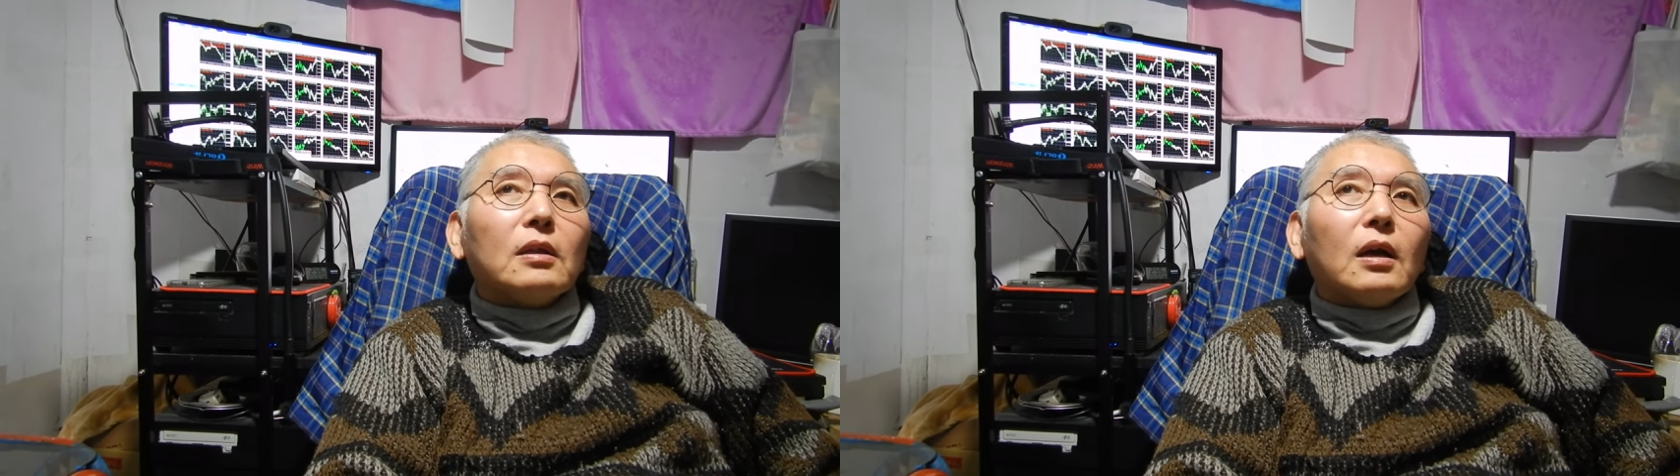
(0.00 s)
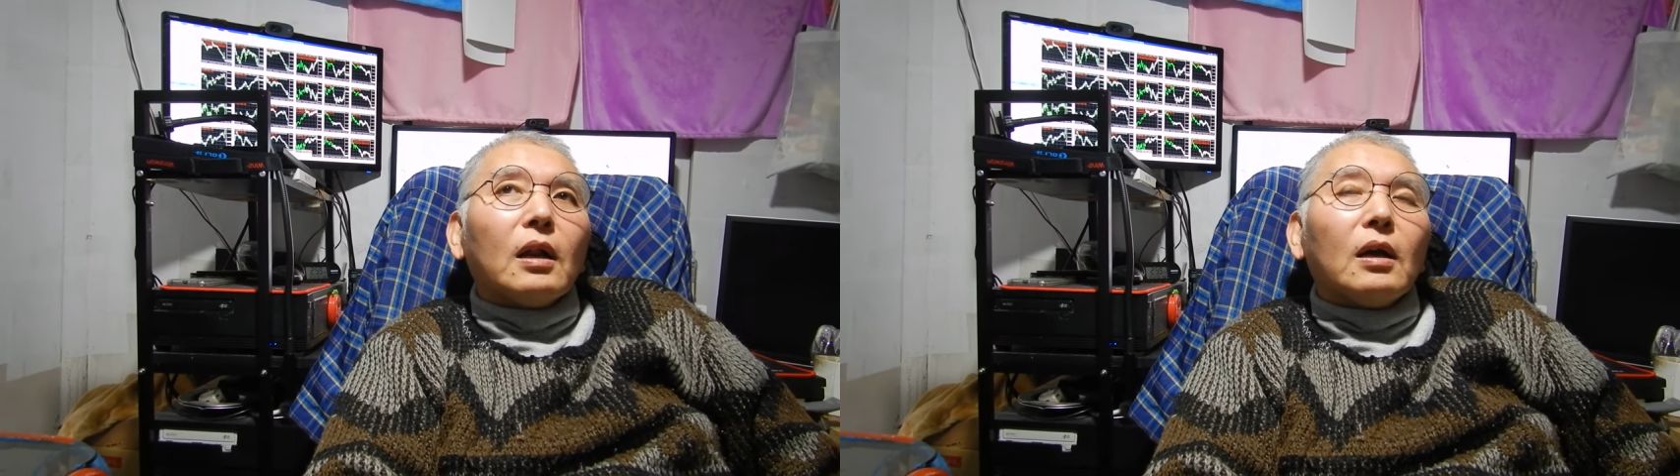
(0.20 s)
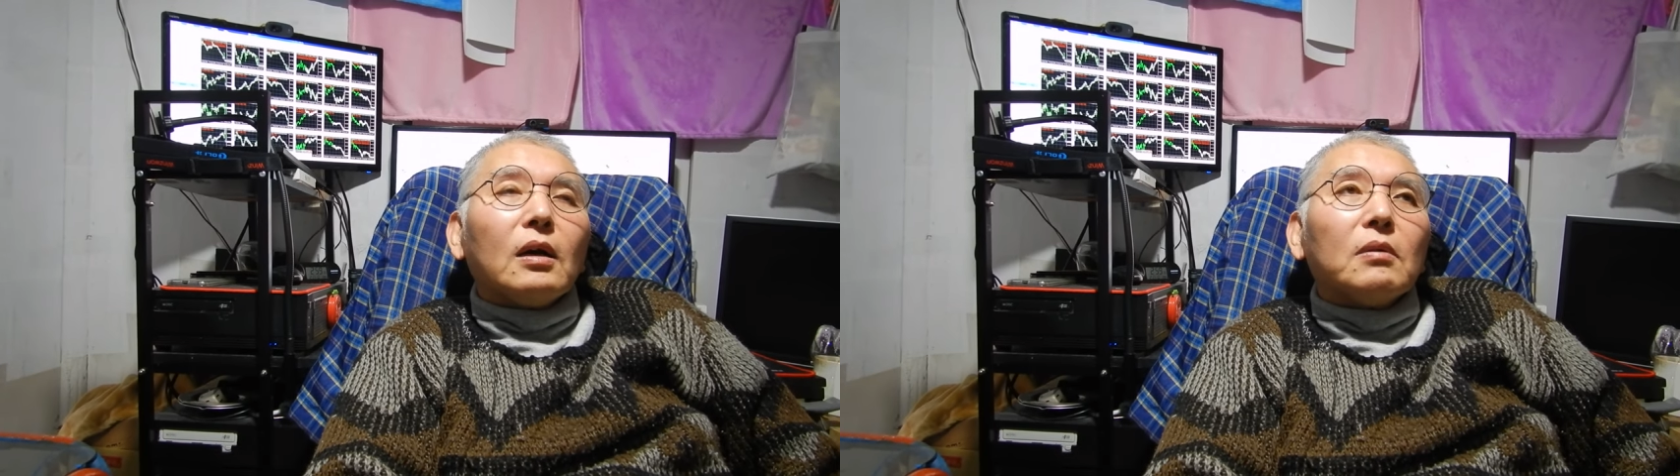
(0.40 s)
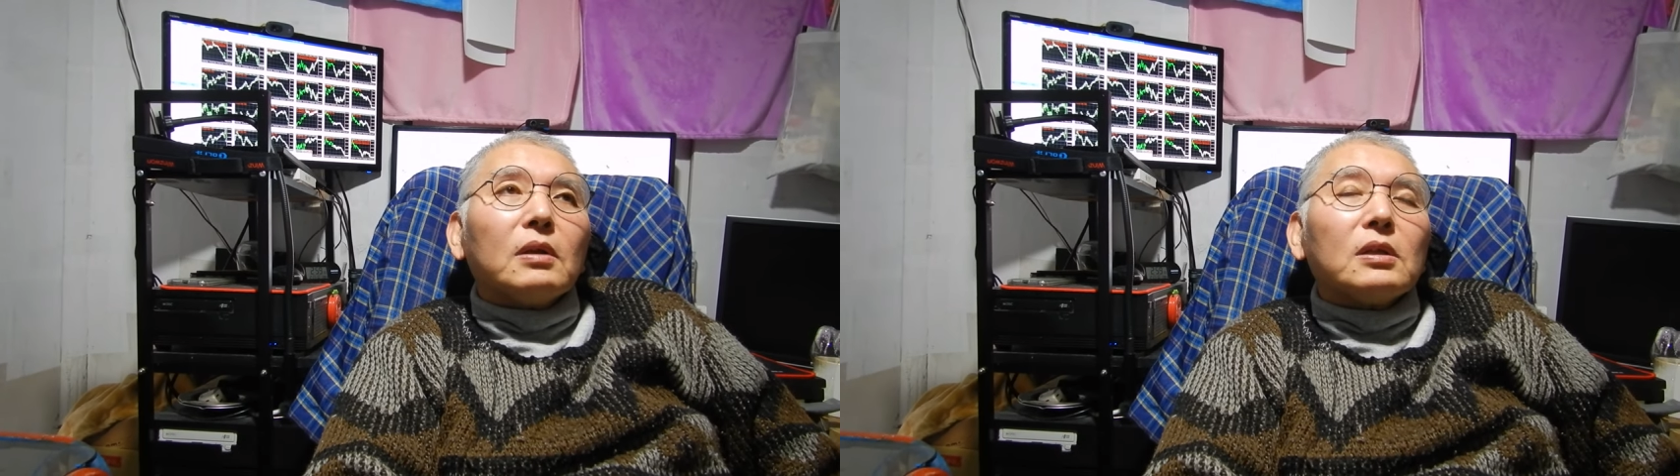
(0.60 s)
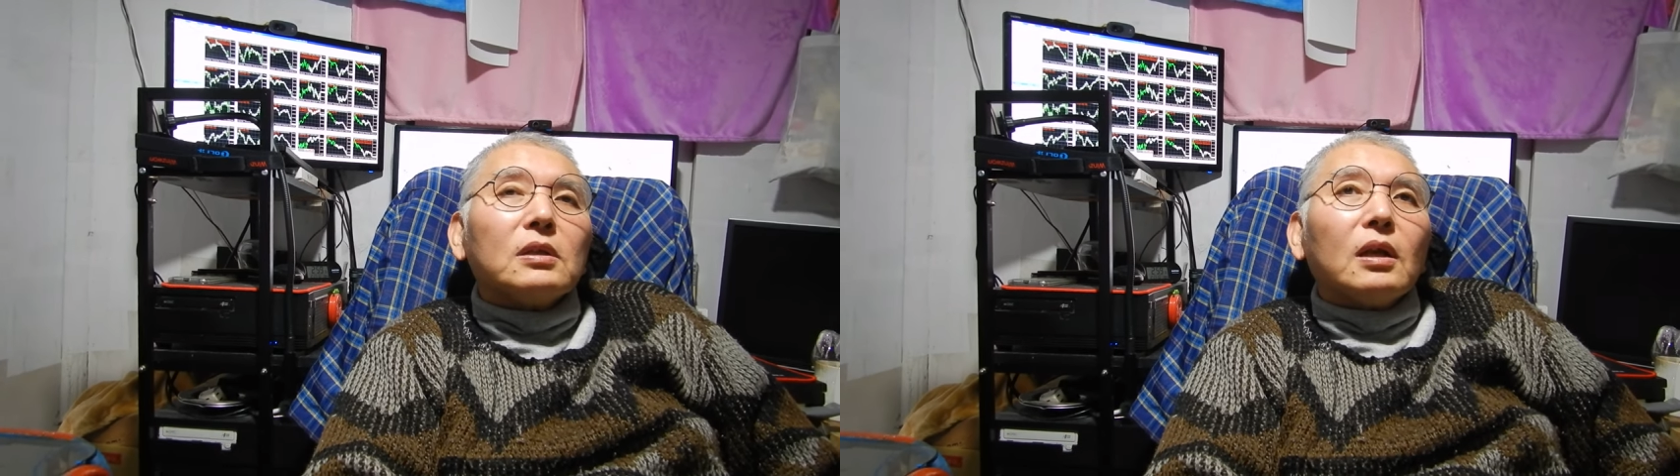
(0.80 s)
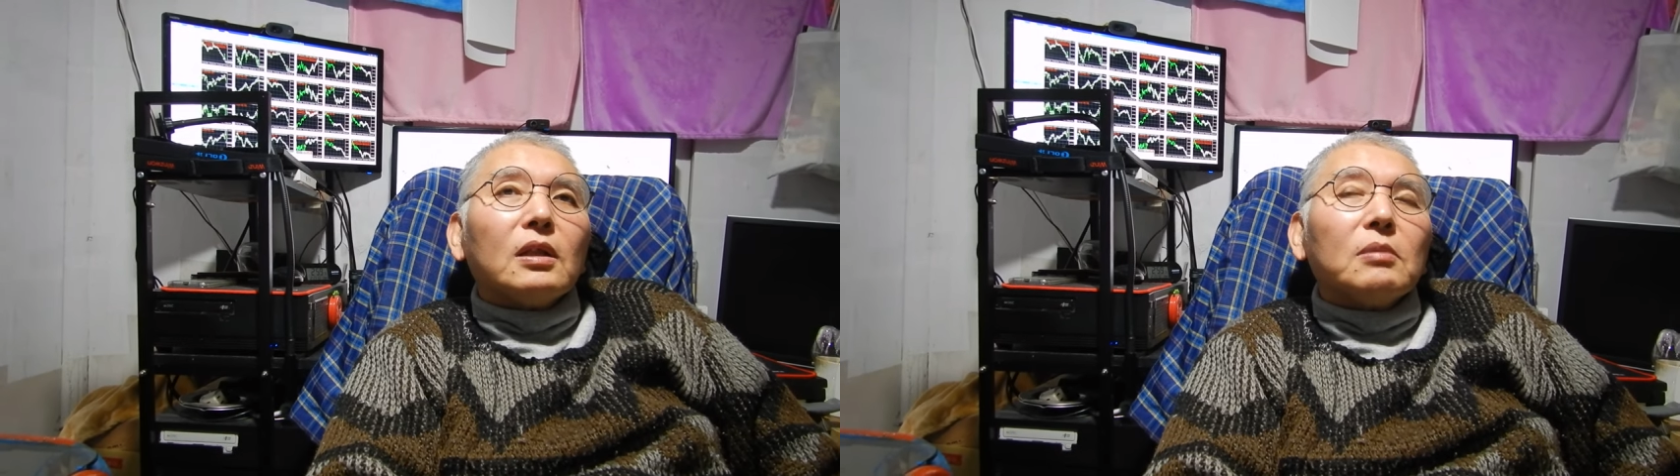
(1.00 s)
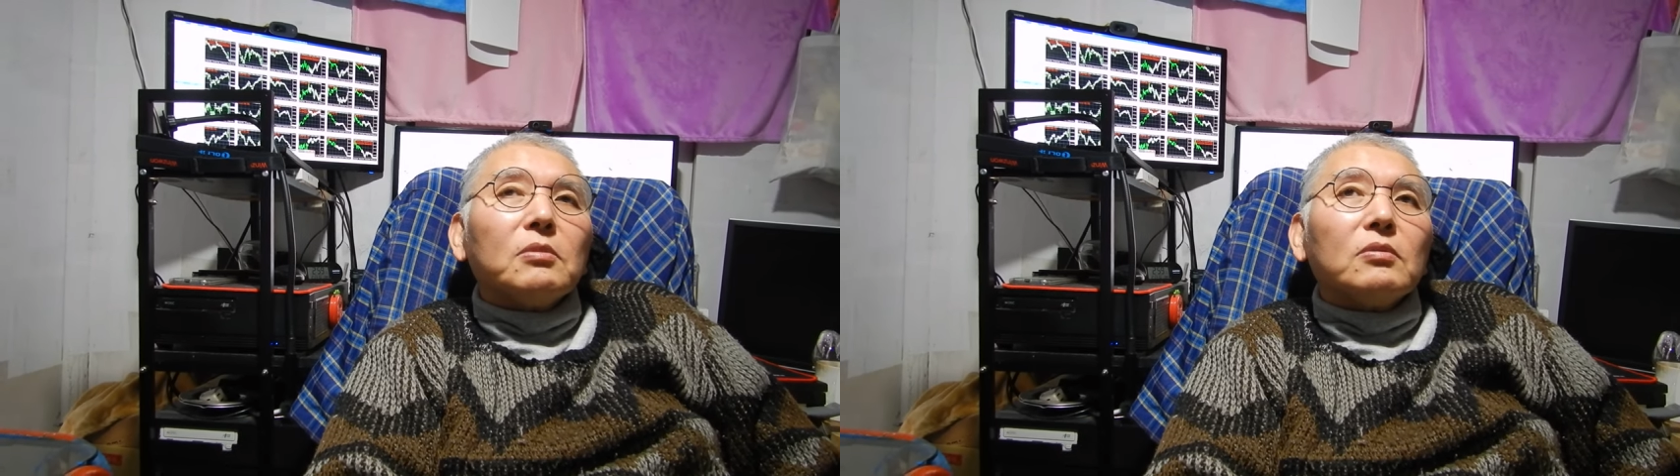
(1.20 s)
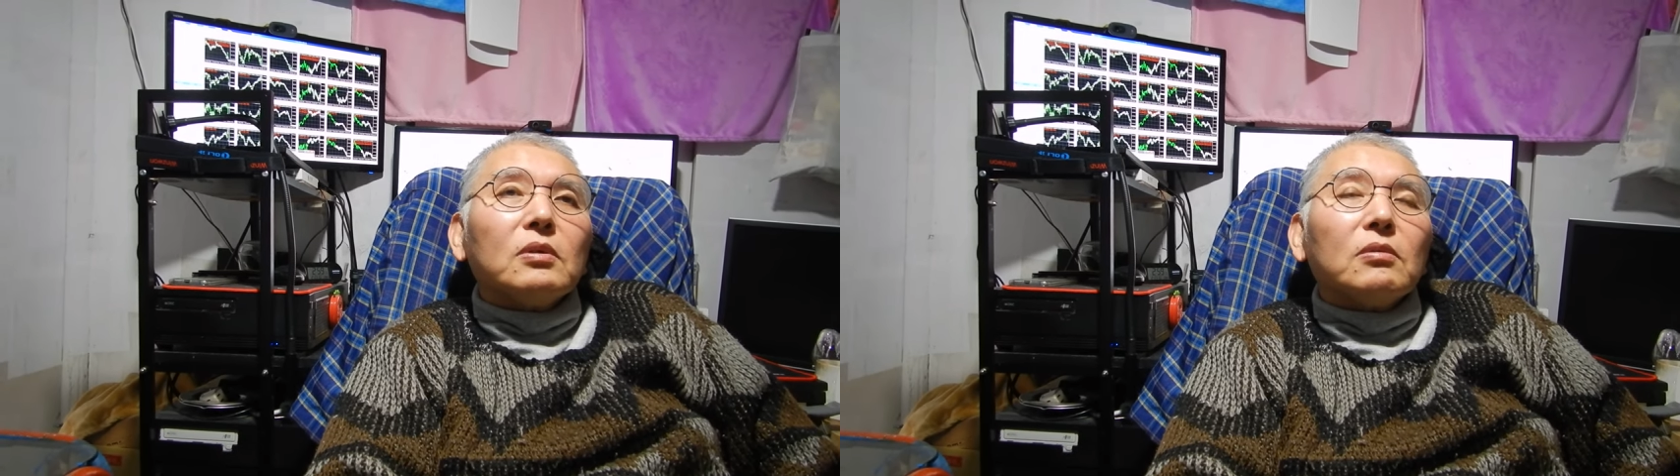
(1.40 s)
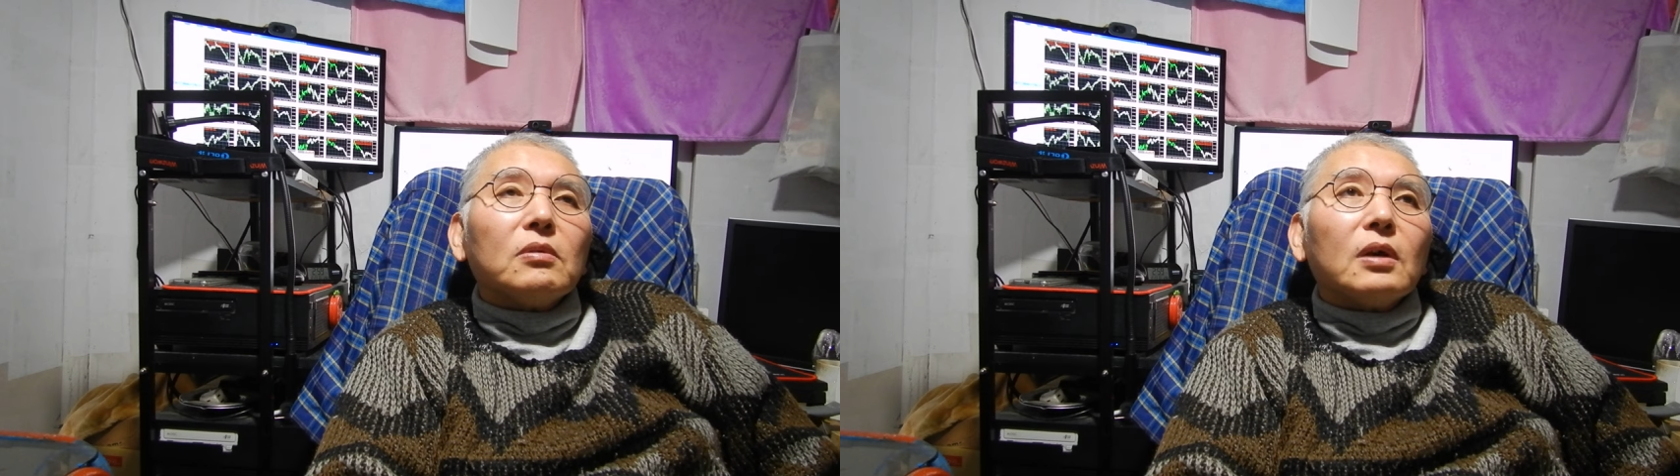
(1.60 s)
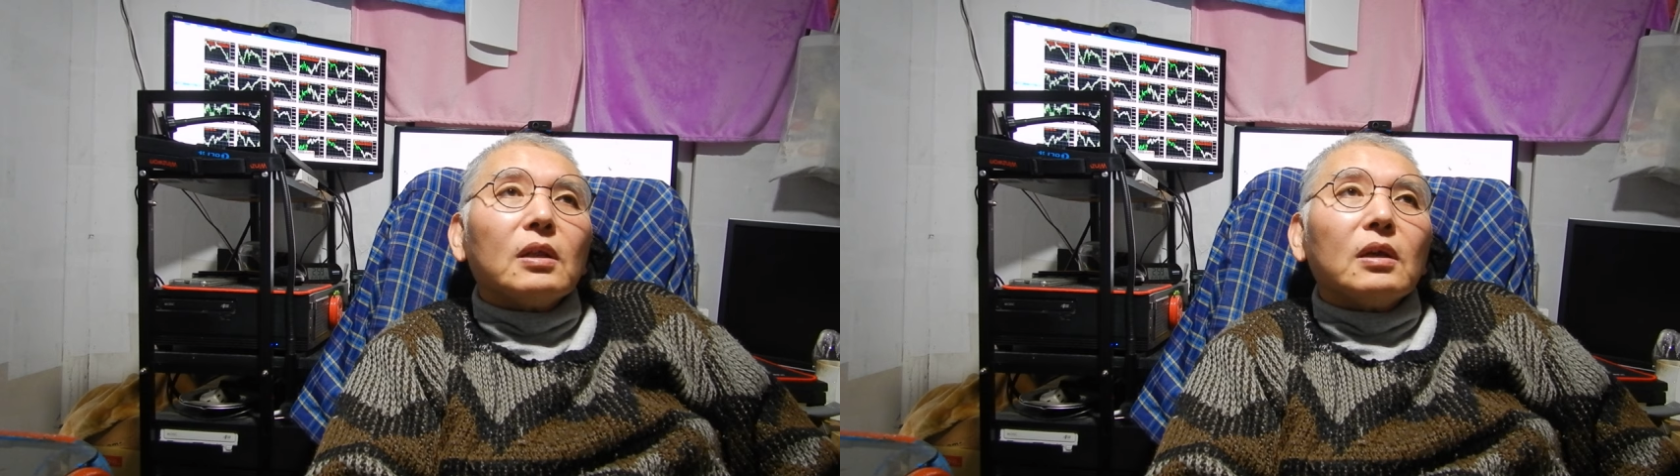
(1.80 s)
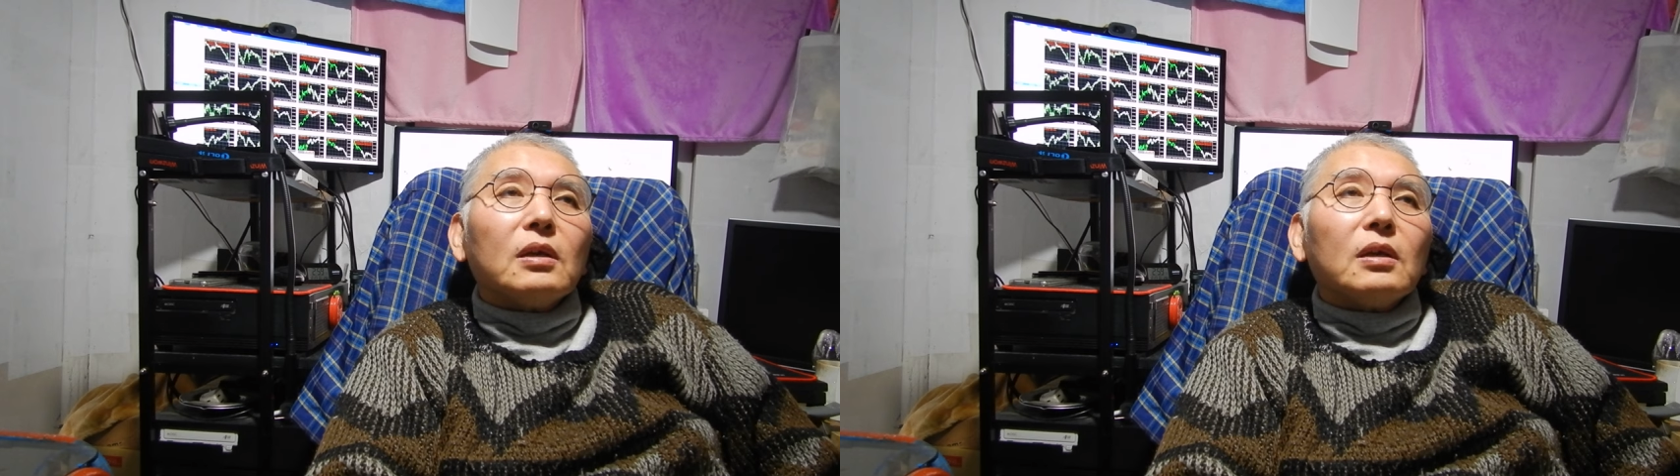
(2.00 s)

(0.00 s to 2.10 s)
だから私何でも上のことはで